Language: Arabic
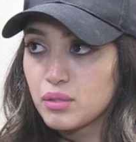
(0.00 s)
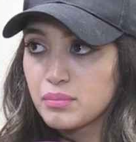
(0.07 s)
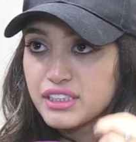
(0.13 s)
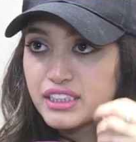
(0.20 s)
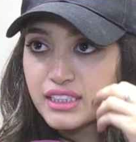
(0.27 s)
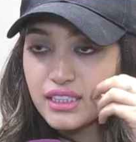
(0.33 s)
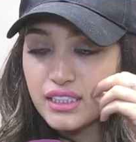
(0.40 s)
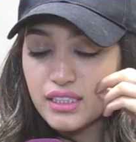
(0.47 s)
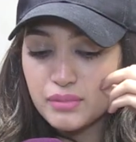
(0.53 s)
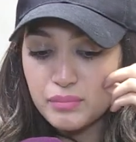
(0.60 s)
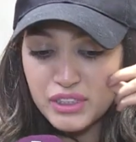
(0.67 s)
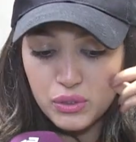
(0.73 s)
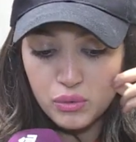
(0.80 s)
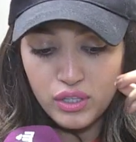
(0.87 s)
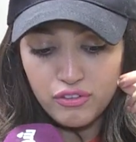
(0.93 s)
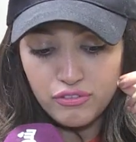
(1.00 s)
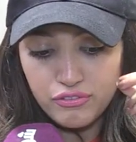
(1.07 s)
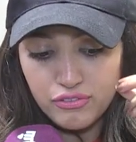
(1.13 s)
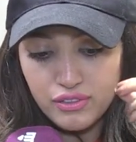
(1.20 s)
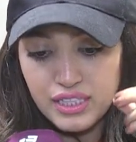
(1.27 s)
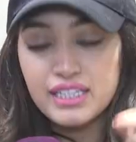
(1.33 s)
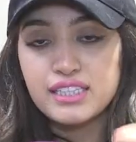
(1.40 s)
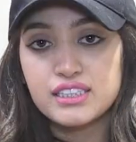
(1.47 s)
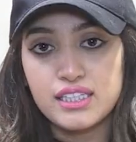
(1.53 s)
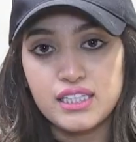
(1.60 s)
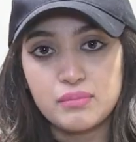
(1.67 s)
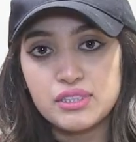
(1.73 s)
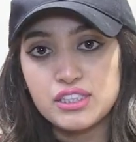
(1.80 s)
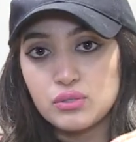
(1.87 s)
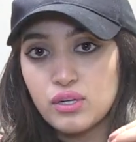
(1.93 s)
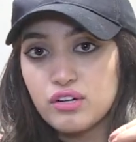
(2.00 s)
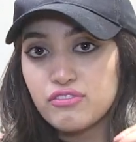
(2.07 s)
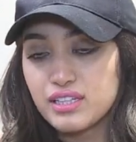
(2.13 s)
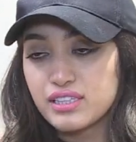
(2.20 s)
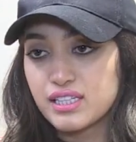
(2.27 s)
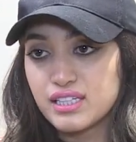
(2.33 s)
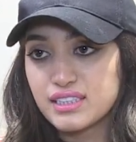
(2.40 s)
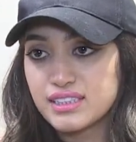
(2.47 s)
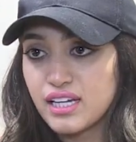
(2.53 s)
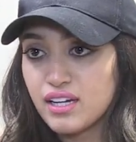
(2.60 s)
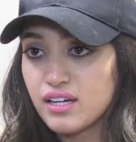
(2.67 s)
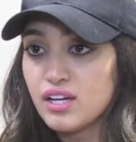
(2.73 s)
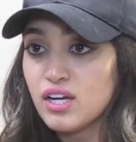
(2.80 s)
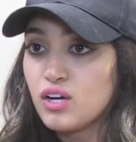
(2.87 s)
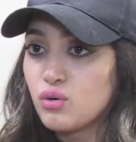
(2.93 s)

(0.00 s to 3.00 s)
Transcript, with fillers: باش باش يوقف على رجليه باش يوقف على الطريق صحيح